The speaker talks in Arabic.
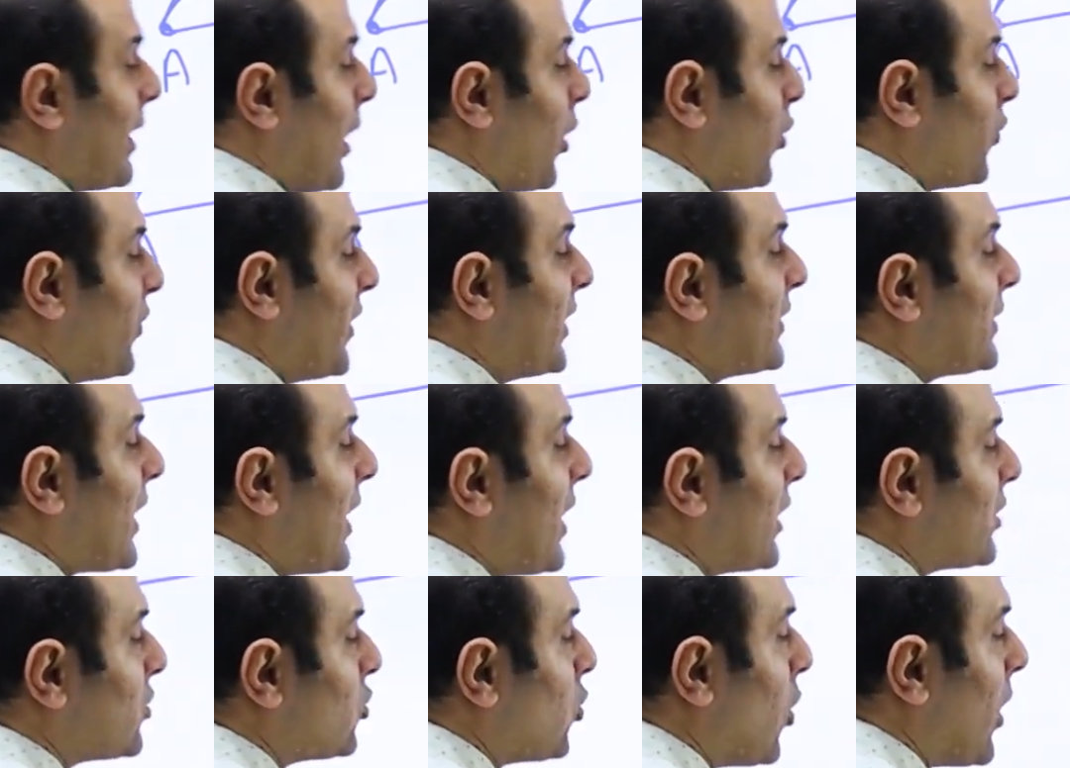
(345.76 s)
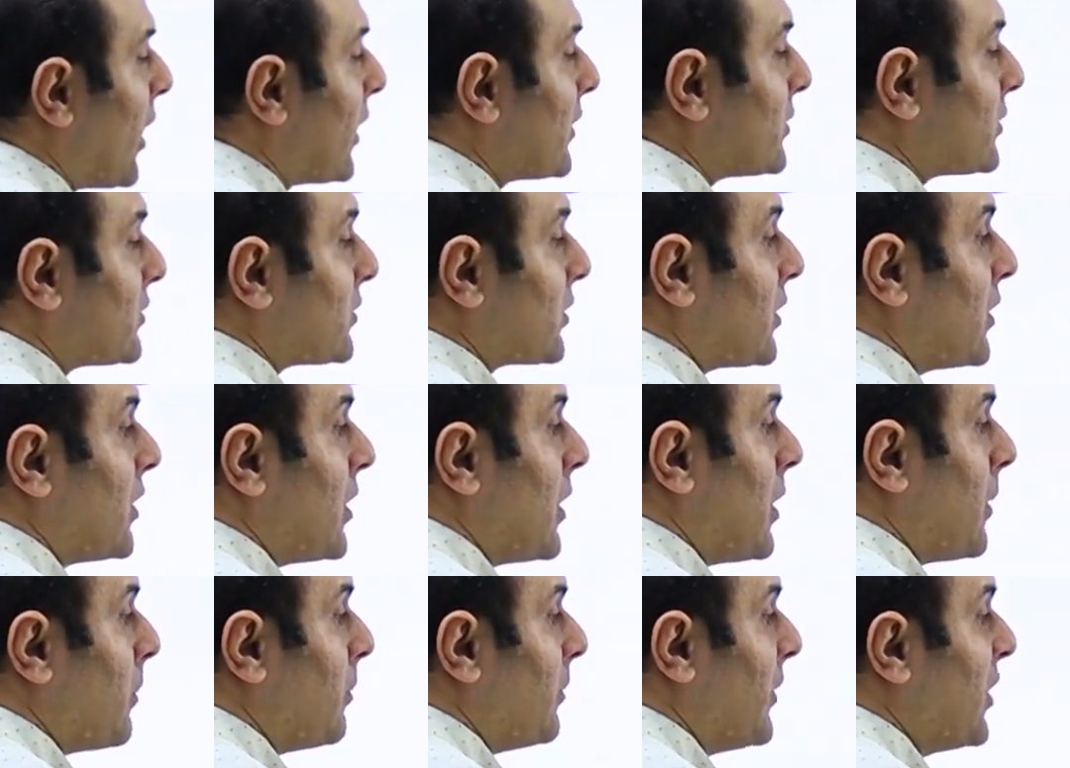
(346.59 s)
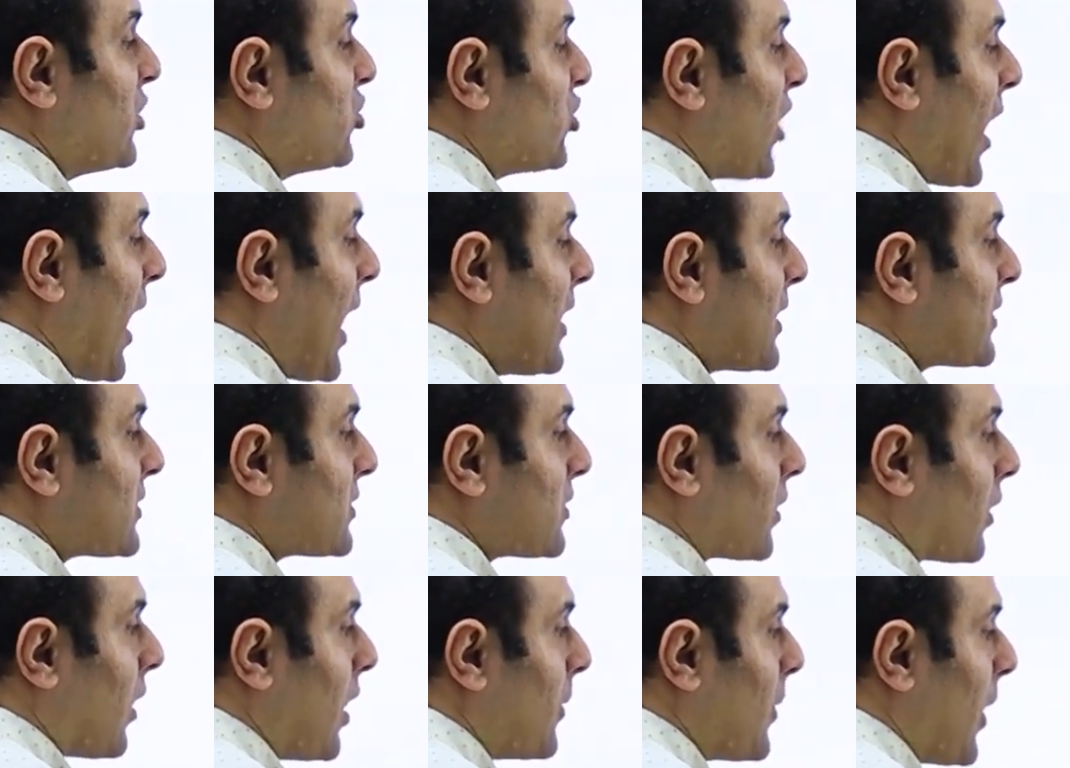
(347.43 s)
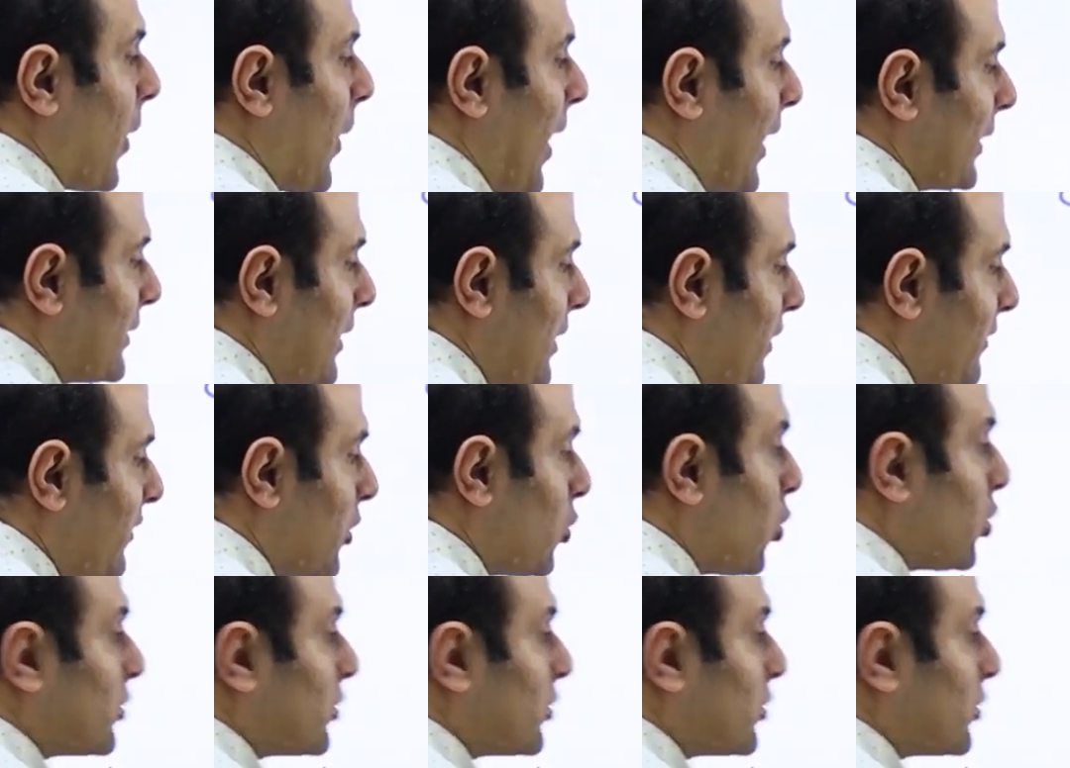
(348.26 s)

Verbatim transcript: لو في ثلاث نقط مش على استقامه واحده في